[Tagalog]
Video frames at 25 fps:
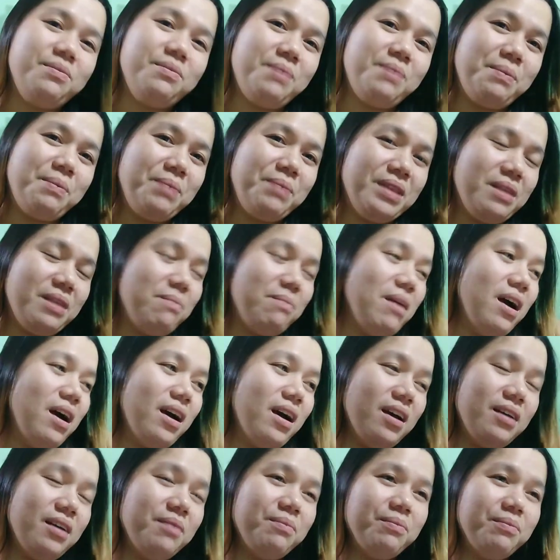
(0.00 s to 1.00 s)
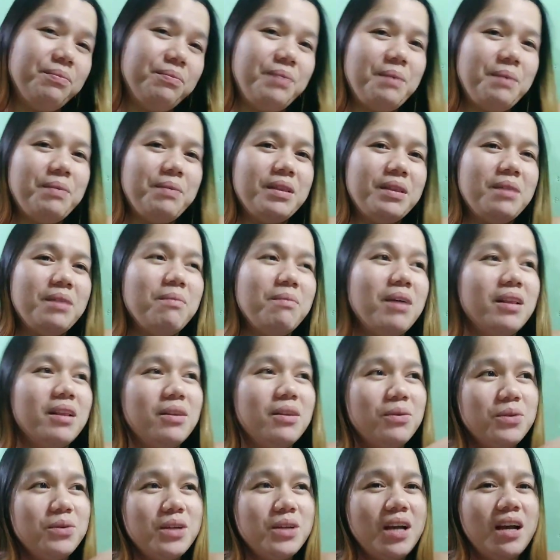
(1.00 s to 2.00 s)
Papataba. Papataba
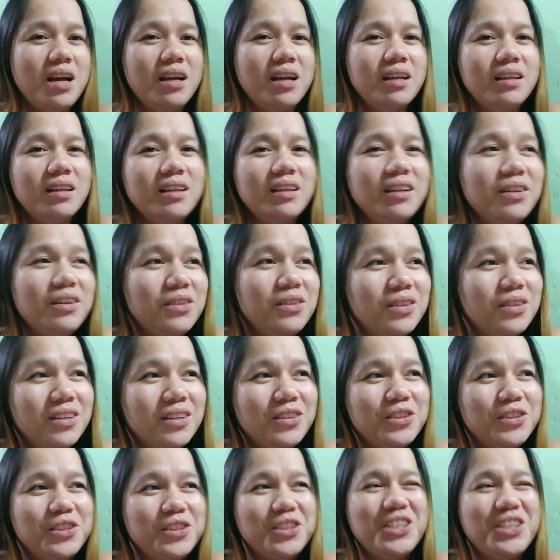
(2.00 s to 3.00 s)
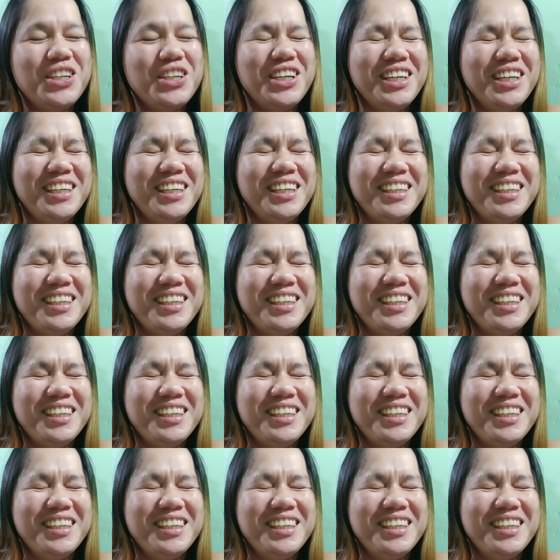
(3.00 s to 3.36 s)
daw siya. Gusto siya.